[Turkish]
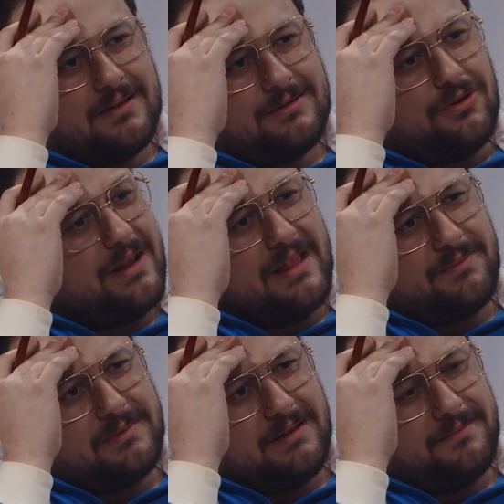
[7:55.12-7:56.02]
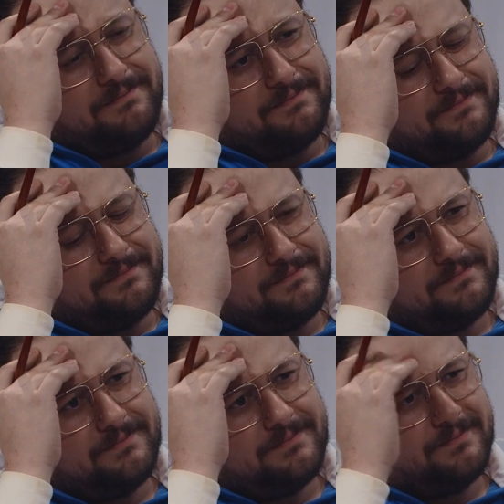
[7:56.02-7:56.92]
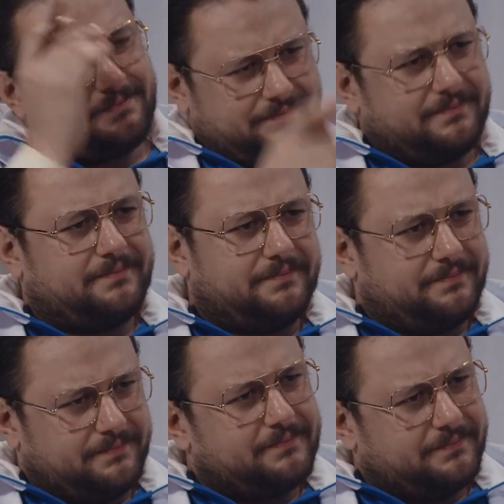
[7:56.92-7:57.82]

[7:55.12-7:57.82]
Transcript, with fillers: E, sonra ne yaptın? Neyse sonra dedim ki berbere gideyim